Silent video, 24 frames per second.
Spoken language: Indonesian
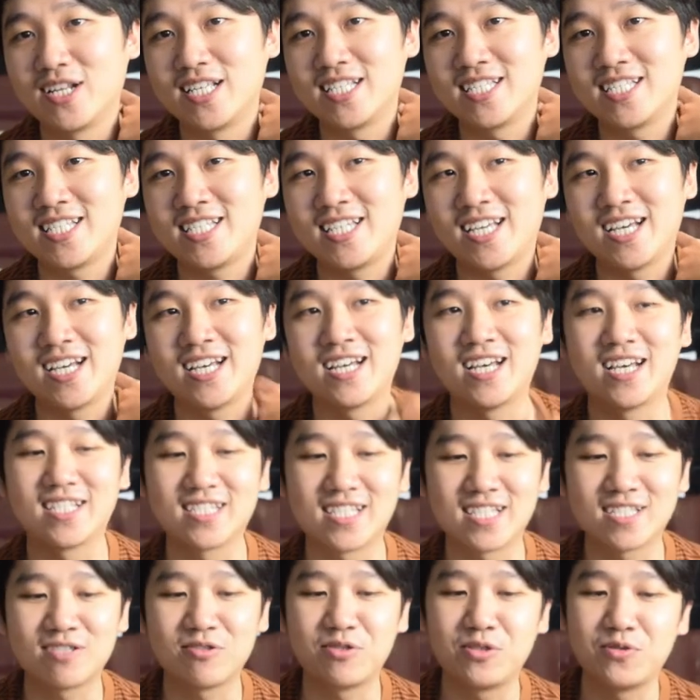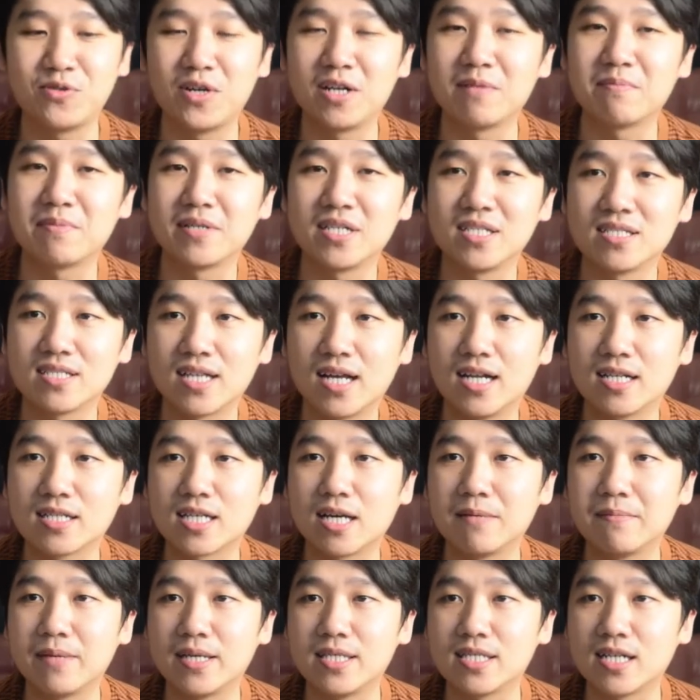polisi ya atas tuduhan penistaan
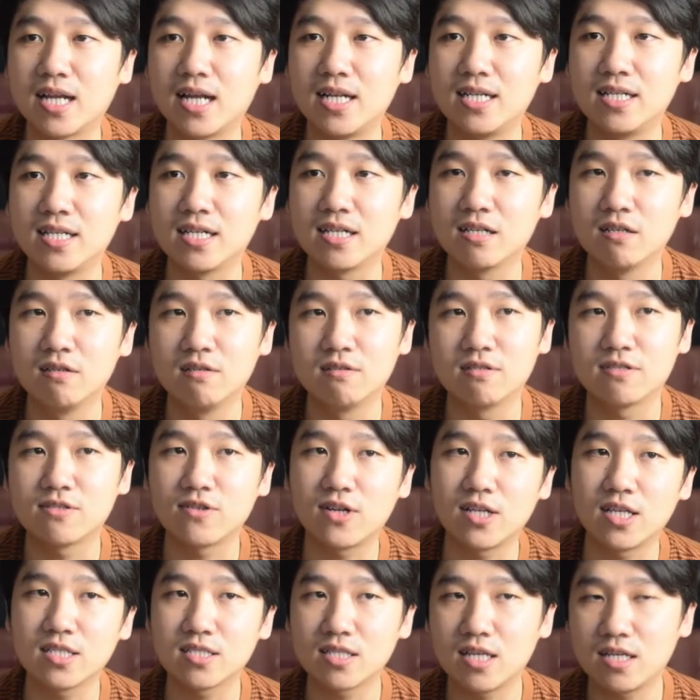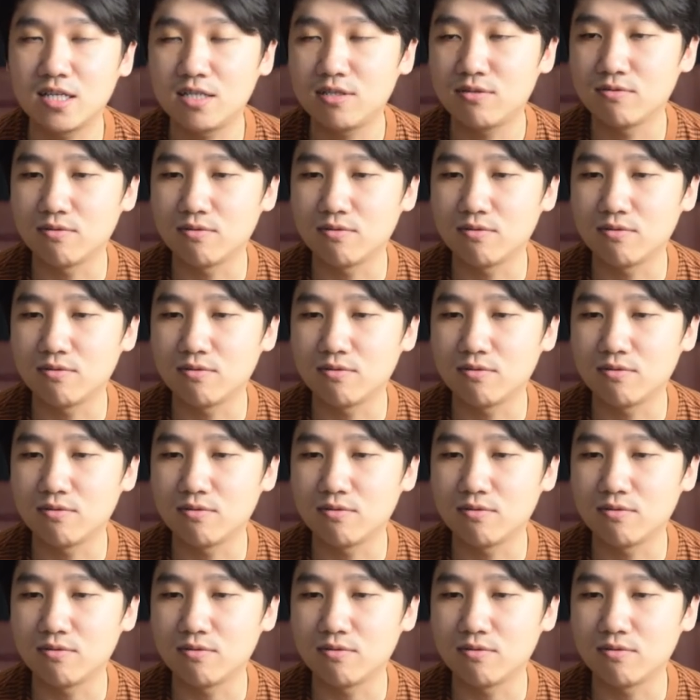Kamen Rider soalnya saya ini